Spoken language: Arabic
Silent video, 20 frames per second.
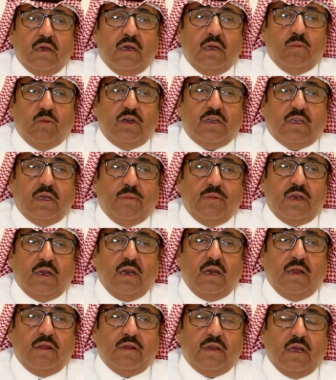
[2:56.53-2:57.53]
المعتمرين
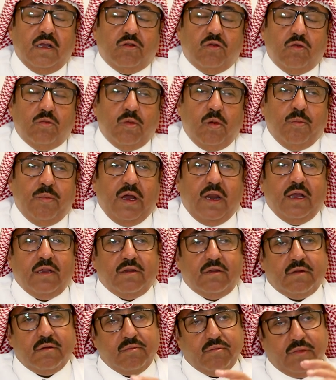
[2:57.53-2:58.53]
الذين يأتون من
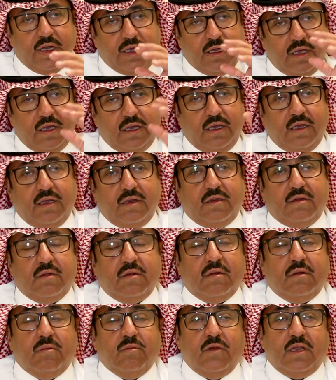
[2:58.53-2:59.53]
بلد بعيد
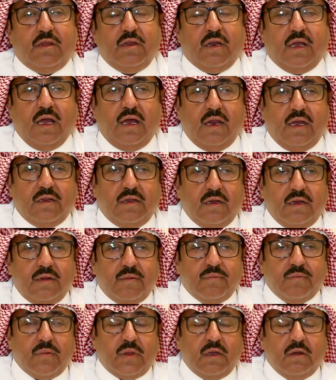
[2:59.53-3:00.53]
مثل كندا
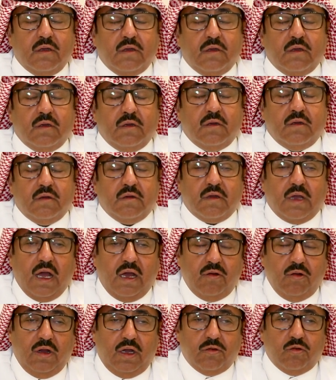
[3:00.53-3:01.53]

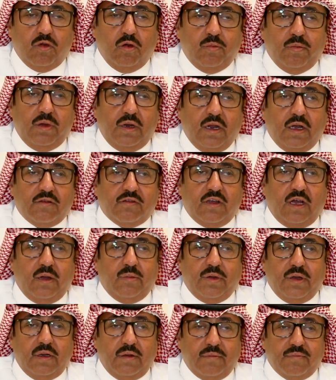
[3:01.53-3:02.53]
كانوا يعدون
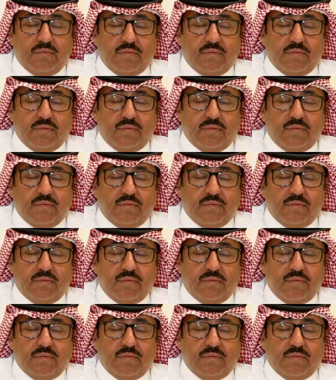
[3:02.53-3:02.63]
بالأصابع